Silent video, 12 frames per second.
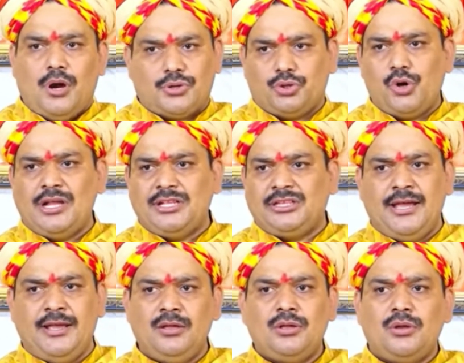और जो धोखा
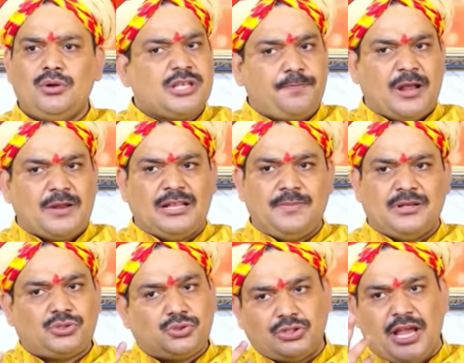देता है उसे
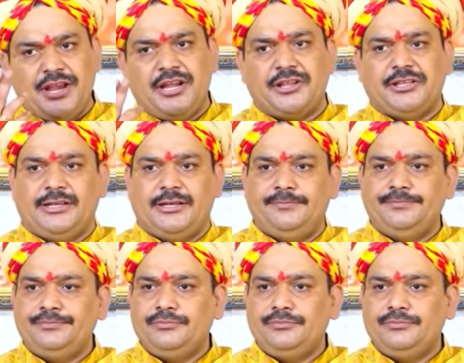परमात्मा स्वतः ही दंड देता है